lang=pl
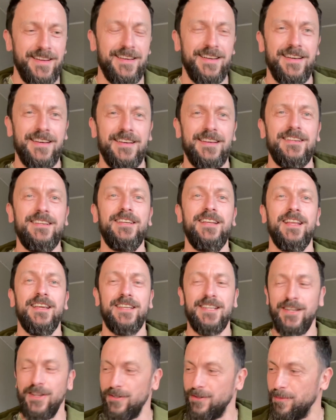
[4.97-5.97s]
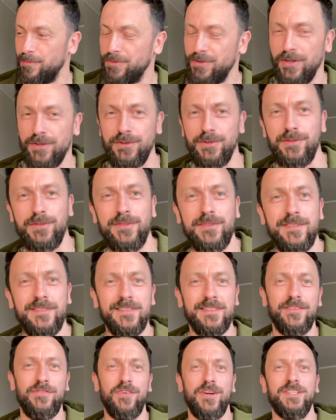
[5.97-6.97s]
E, ile kilo do przodu,
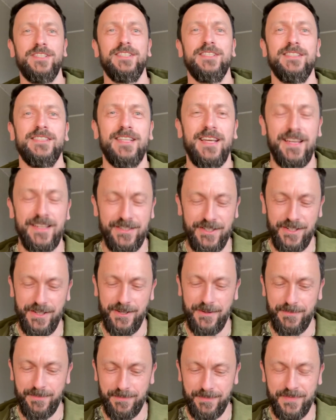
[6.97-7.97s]
dawajcie znać.